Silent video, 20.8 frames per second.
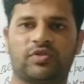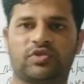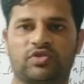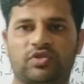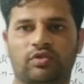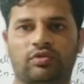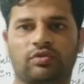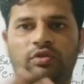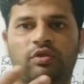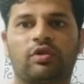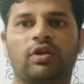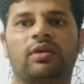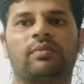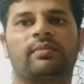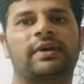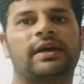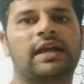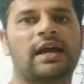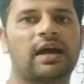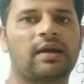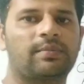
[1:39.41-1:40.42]
जो रोल
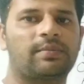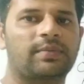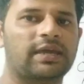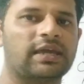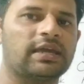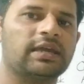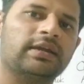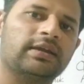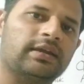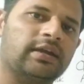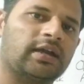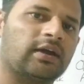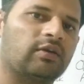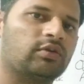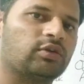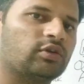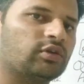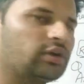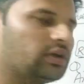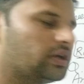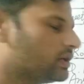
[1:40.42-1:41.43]
नंबर आपके
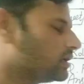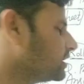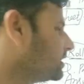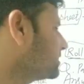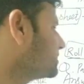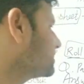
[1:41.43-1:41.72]
डाउनलोड कर